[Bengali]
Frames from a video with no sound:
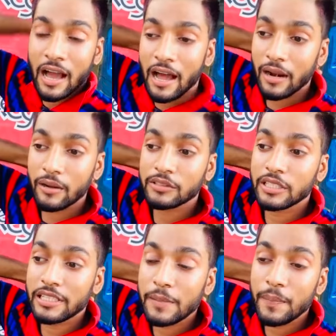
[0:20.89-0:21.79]
আর হচ্ছে
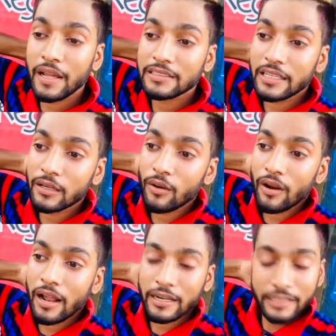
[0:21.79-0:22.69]
রিপ্রেজেন্ট
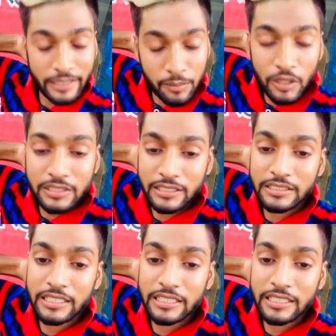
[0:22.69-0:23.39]
করা ঠিক বলছেন